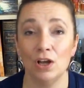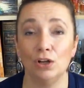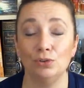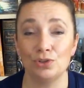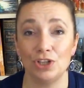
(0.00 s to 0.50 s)

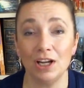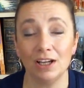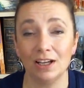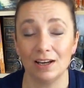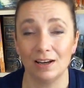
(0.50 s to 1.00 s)
Otóż
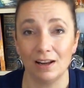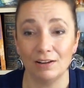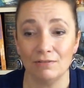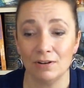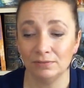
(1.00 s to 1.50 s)
Jacques
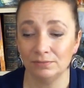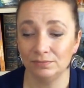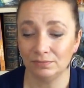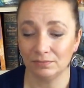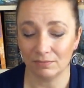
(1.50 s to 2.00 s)
Gerlin
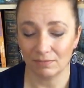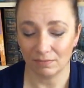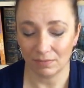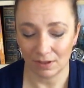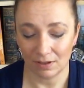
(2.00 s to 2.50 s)

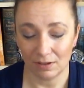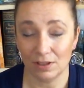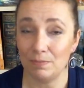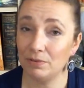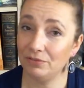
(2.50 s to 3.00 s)

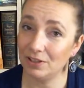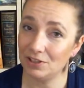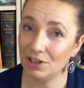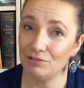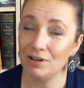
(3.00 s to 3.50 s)
nie
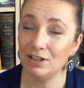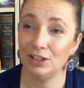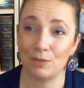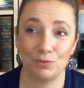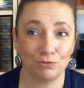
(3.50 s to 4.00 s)
powiedział
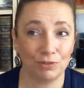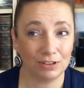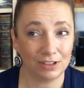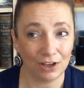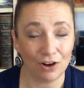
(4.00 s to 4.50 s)
na
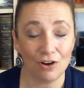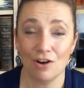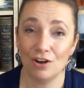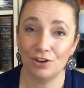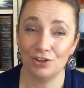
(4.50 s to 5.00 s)
przykład tego,
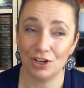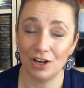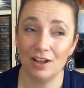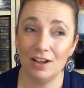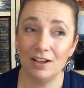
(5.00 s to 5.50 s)
że
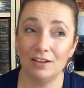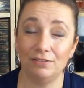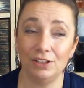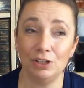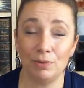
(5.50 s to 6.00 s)

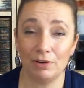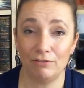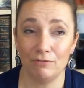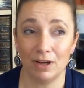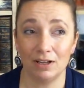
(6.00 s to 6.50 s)
w tych
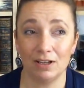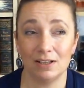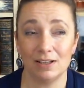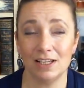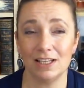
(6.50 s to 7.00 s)
perfumach
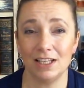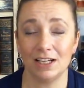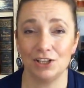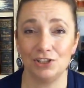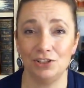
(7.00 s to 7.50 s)
jest
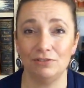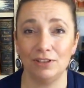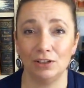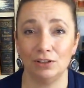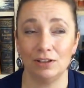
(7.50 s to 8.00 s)
jakaś
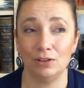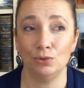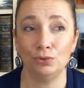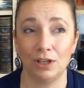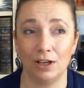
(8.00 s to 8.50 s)
dziwna
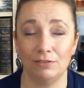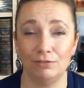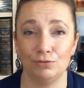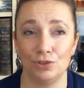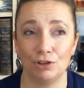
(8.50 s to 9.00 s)
nuta
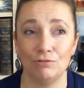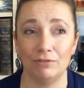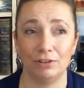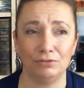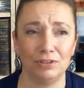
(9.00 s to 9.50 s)
w nucie
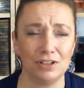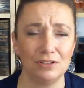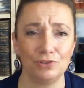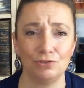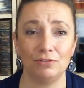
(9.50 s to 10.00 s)
głowy, która
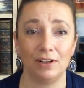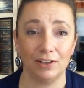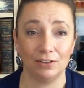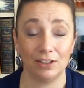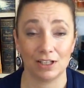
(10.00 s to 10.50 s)
jest
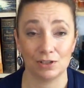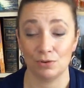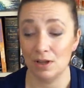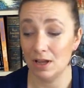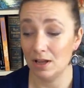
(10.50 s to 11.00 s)
wyczuwalna od
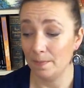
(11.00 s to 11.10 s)
razu.